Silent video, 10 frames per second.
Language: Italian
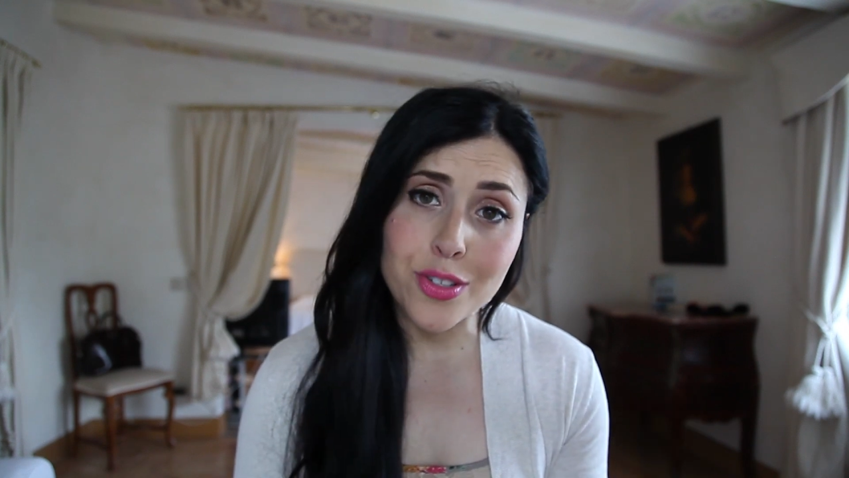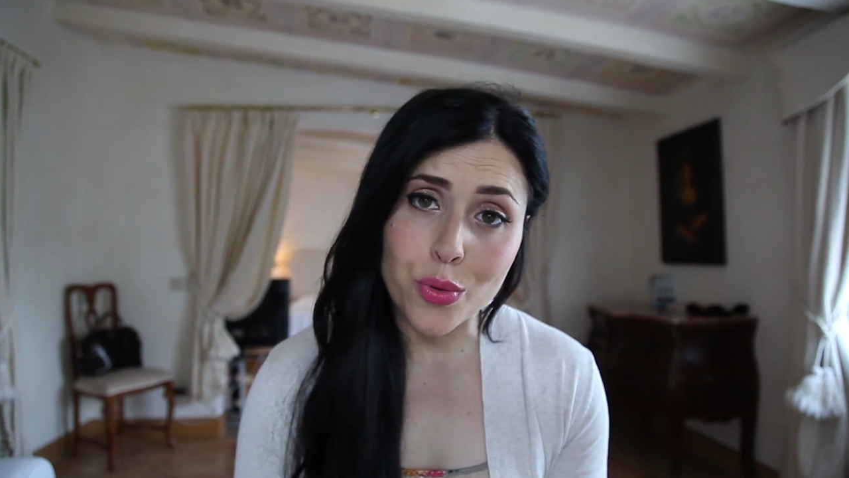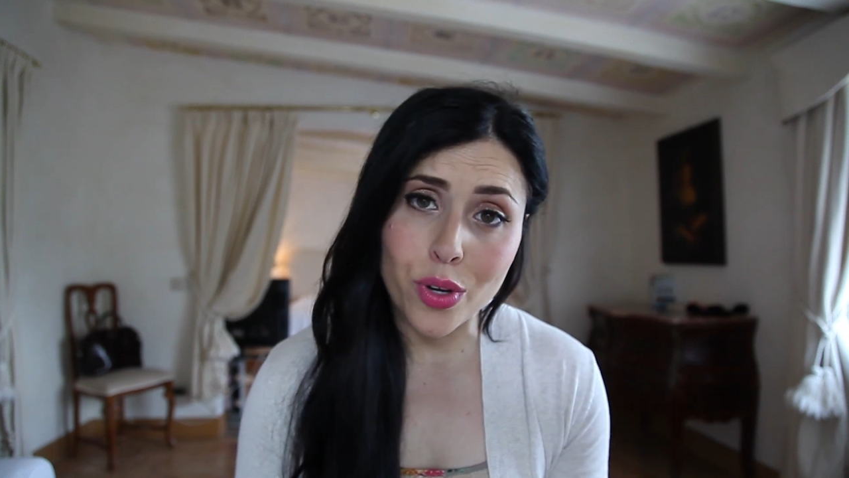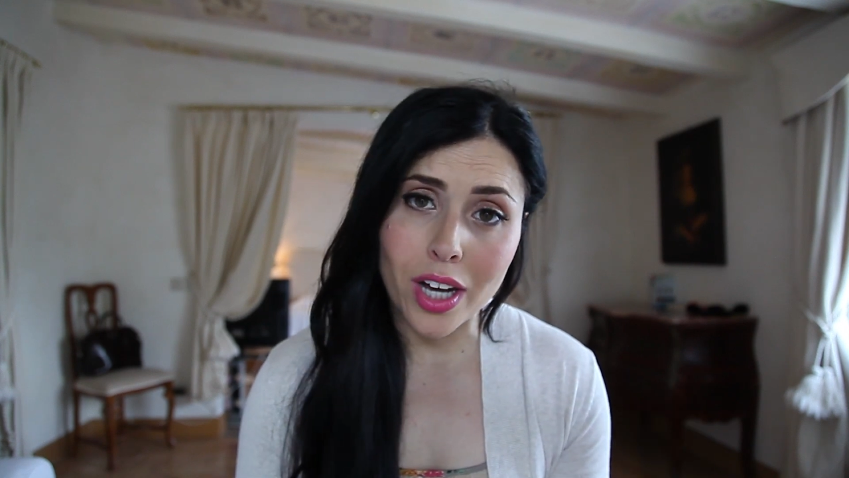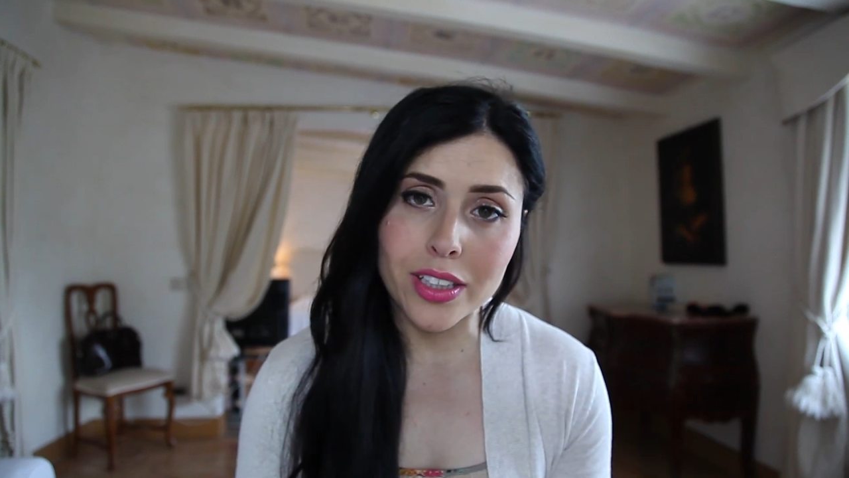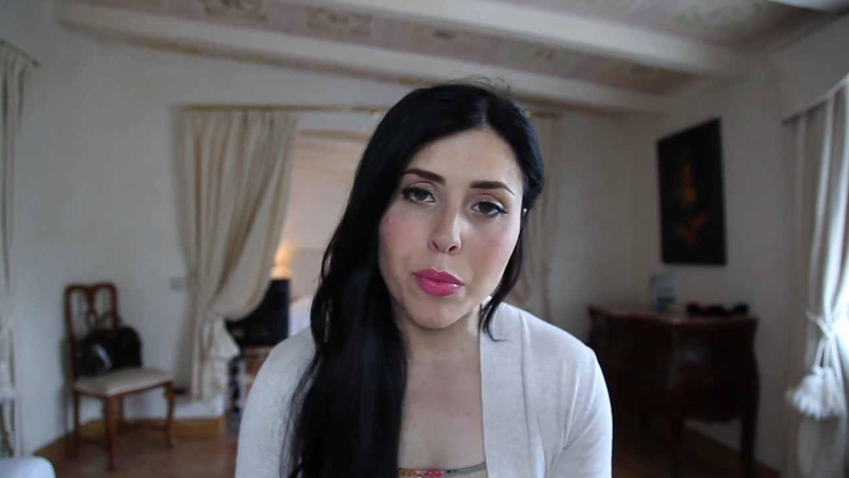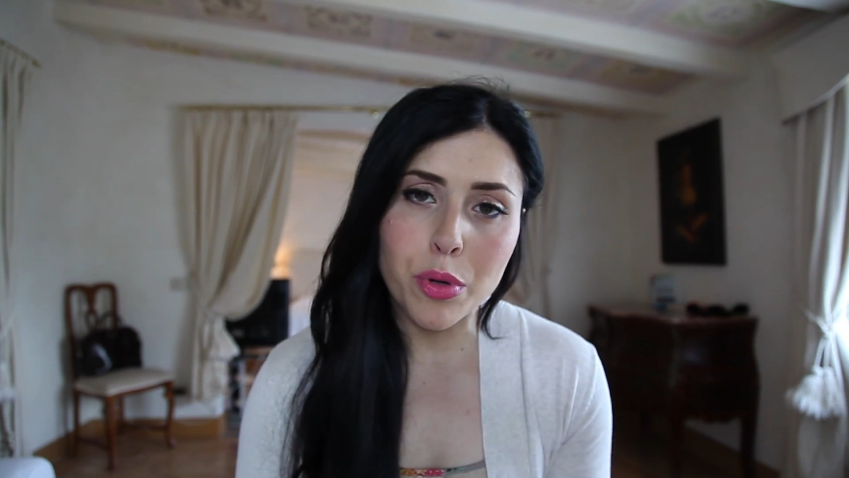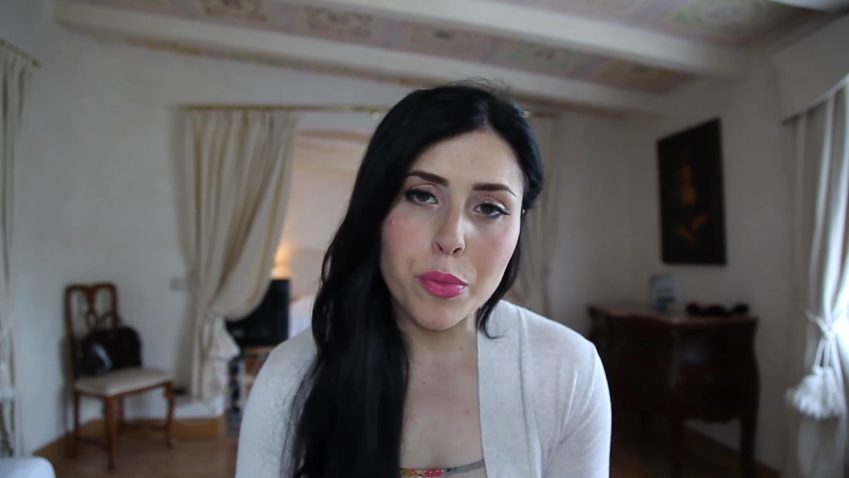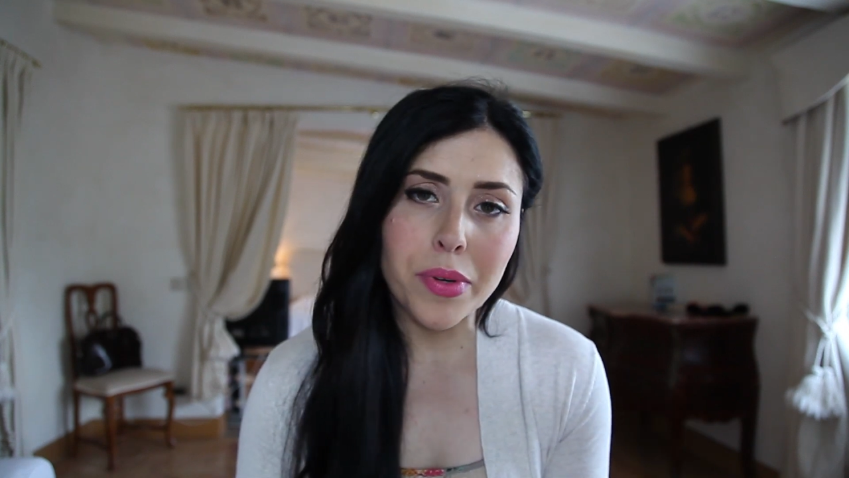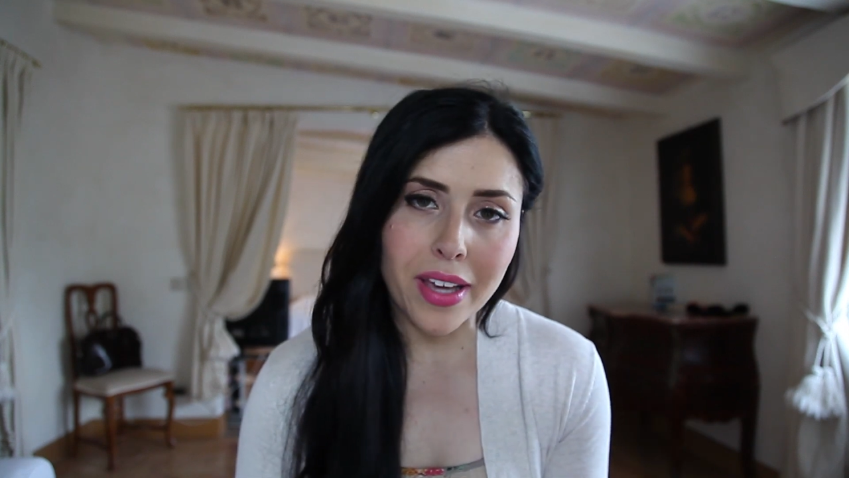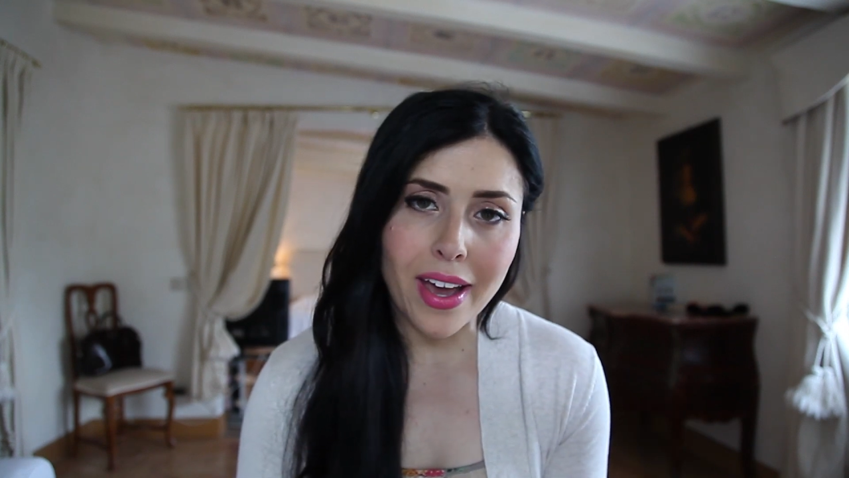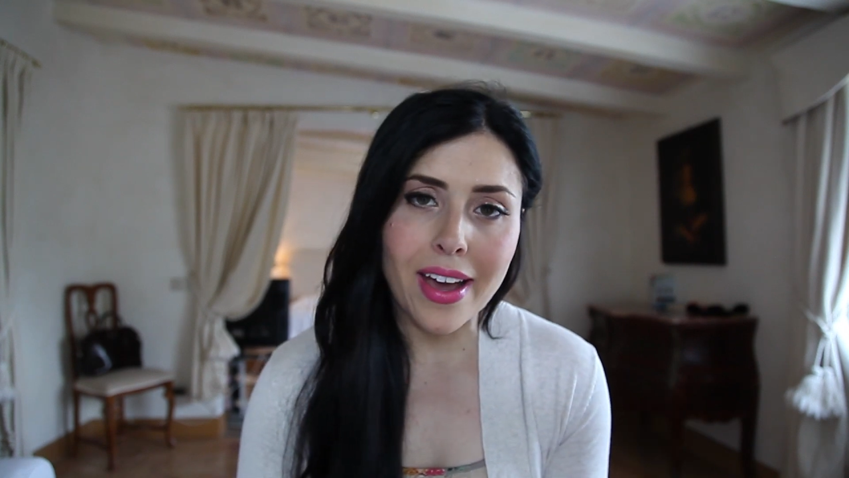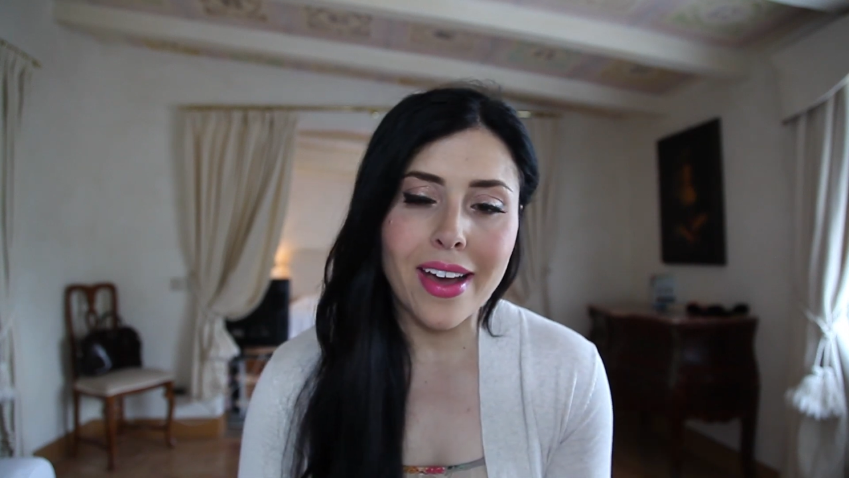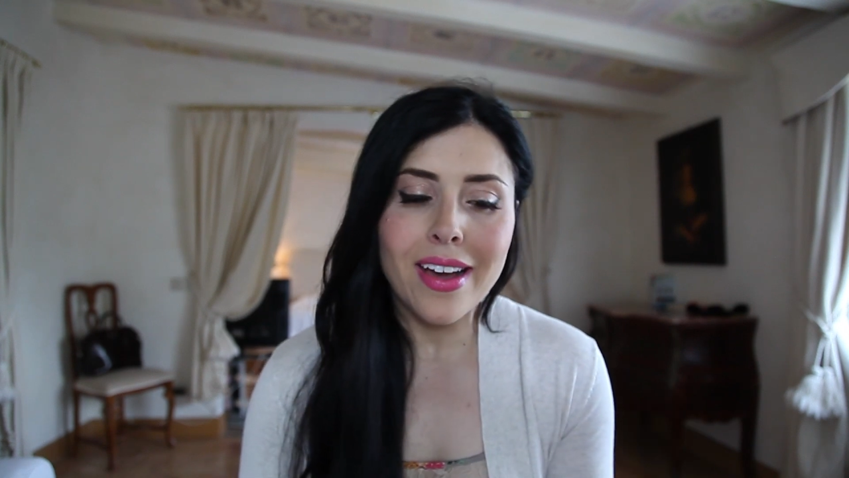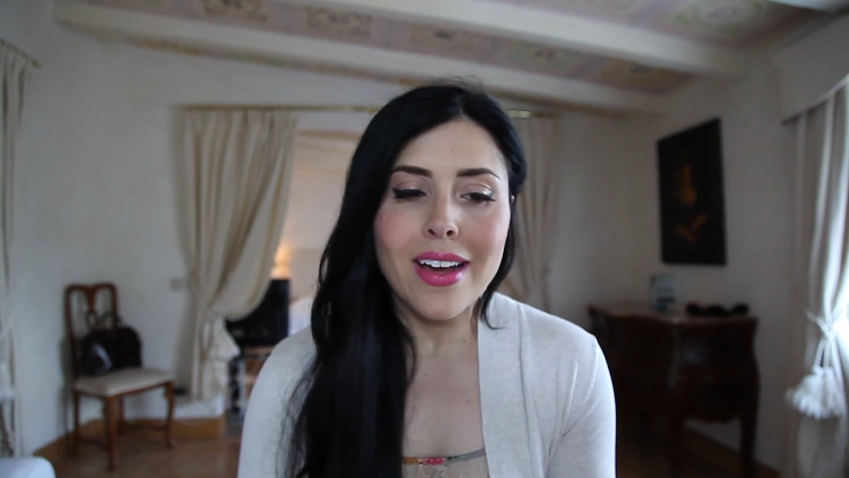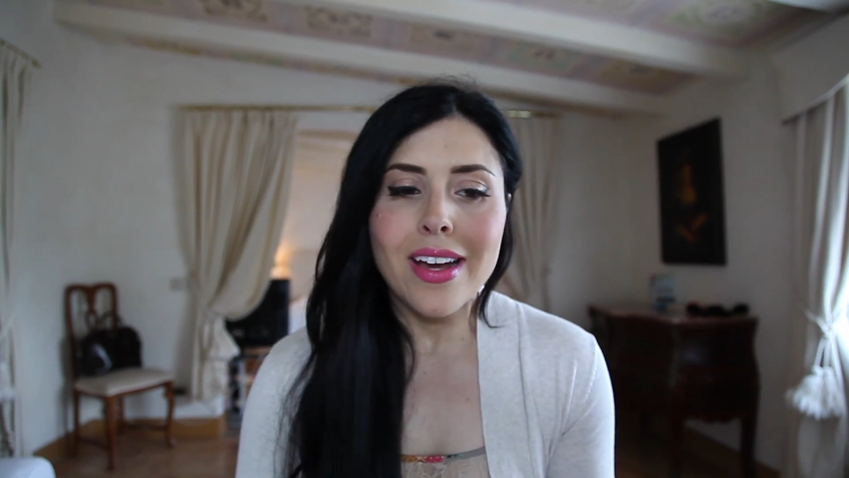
struccata, proprio perché